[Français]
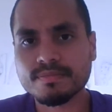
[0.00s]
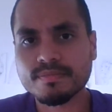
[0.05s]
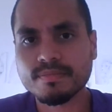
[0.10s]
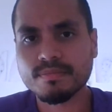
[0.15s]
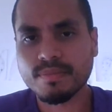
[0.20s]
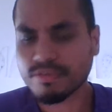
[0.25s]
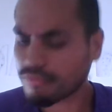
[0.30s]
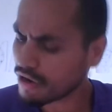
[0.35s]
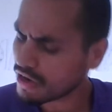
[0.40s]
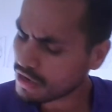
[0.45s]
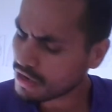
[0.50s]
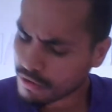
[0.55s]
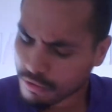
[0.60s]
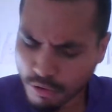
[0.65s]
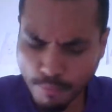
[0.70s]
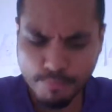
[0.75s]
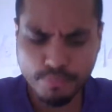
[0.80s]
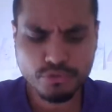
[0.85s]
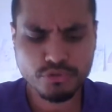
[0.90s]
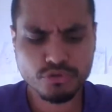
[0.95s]
Mais il faut aller
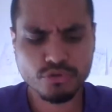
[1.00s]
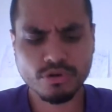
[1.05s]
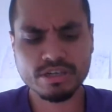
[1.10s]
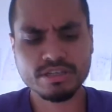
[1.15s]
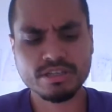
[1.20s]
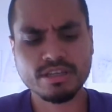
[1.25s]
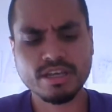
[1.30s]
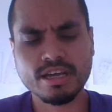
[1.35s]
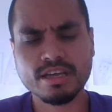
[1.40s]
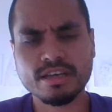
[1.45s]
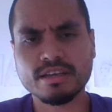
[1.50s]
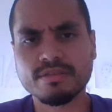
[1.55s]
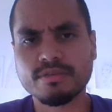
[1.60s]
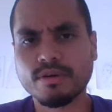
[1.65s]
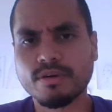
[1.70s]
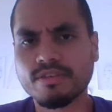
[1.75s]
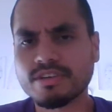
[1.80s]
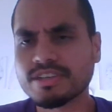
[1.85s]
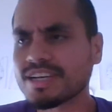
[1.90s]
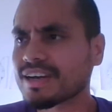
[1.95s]
encore plus dans les détails.
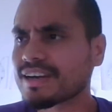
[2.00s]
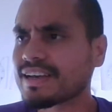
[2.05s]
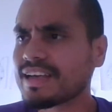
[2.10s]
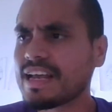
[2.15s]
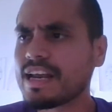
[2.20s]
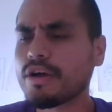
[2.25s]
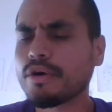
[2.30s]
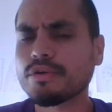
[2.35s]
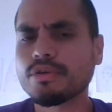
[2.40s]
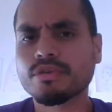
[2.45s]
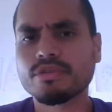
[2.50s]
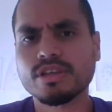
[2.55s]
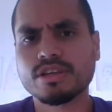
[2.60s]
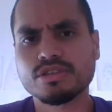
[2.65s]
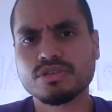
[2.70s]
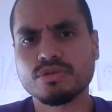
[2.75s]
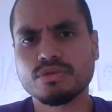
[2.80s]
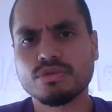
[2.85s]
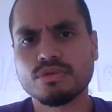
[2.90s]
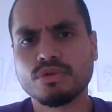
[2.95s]
On va dire quelle
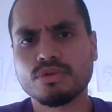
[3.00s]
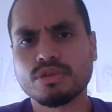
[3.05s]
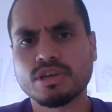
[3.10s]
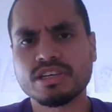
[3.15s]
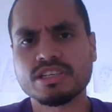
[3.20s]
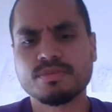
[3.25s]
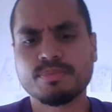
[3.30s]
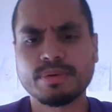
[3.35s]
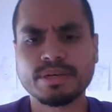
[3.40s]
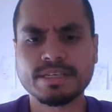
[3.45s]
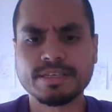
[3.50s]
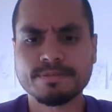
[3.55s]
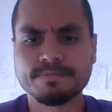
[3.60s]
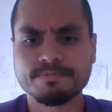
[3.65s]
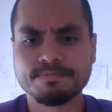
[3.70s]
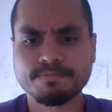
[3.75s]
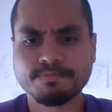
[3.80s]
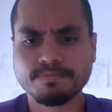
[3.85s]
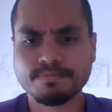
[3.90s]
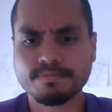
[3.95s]
orientation de notre esprit
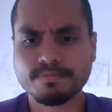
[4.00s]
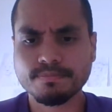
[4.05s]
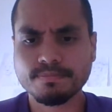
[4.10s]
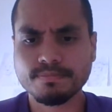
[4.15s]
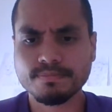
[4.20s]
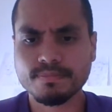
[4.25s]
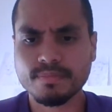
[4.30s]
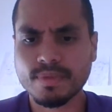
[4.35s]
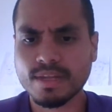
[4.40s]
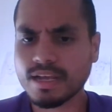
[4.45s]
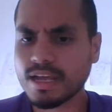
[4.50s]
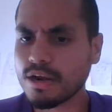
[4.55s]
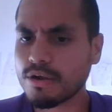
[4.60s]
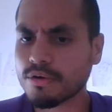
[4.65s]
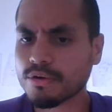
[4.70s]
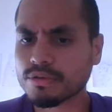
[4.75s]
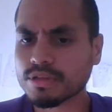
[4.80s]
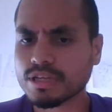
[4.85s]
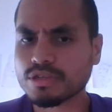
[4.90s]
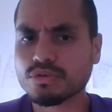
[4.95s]
Quelle
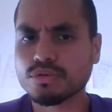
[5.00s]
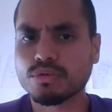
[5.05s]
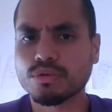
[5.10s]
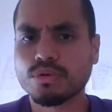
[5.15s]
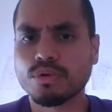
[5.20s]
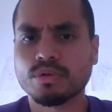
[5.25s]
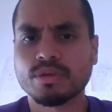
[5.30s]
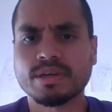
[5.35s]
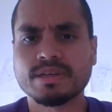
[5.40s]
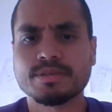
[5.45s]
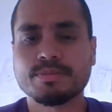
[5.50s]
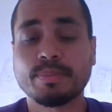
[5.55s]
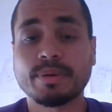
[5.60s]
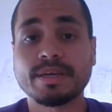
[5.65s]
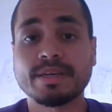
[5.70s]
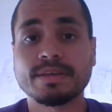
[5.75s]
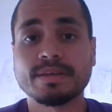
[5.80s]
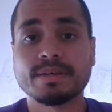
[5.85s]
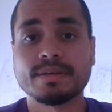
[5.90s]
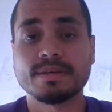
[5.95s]
orientation de notre esprit
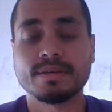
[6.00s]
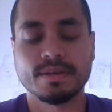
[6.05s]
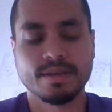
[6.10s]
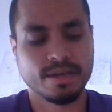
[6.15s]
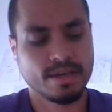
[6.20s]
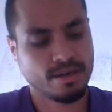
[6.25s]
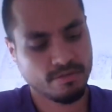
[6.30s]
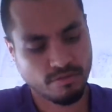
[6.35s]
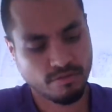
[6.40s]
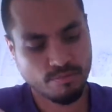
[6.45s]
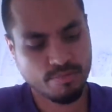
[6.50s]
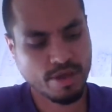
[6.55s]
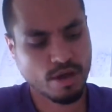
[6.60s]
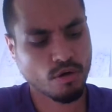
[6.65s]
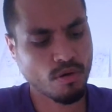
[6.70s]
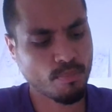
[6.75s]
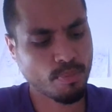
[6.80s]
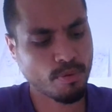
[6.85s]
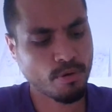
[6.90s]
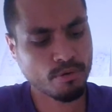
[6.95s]
Il faut bien
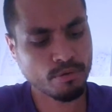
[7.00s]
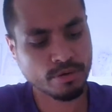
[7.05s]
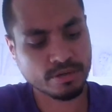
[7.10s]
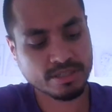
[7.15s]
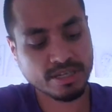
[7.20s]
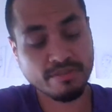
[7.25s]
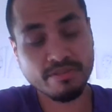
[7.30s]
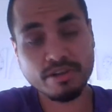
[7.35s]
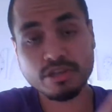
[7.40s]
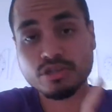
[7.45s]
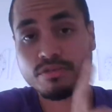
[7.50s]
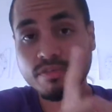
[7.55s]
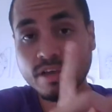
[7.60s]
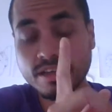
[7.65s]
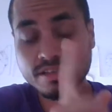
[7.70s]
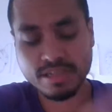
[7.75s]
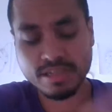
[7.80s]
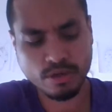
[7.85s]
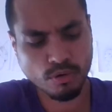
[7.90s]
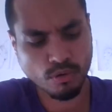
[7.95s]
comprendre, c'est avec ce
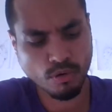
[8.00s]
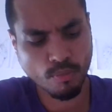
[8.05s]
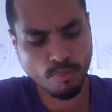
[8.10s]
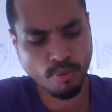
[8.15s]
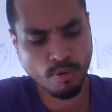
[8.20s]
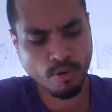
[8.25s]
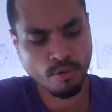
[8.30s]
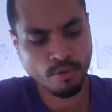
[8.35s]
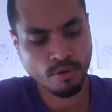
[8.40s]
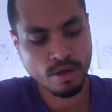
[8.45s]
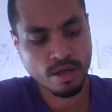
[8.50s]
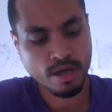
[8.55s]
verset qu'on comprend.